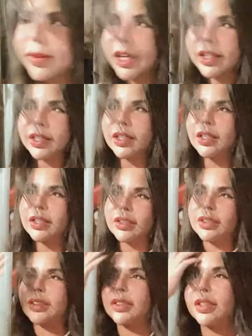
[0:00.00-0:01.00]
bậy rồi
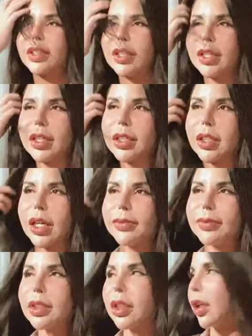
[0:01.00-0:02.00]
anh
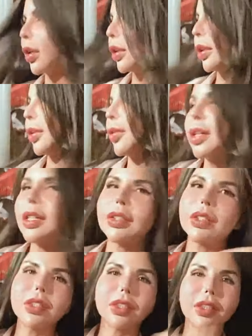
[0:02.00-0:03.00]
mắc cười quá
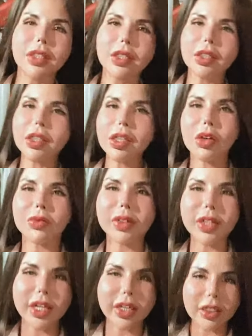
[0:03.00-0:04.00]
nó không nó
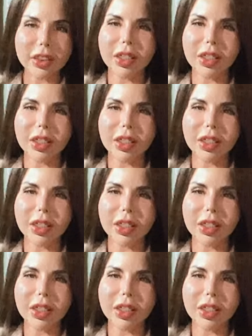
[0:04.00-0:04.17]
đi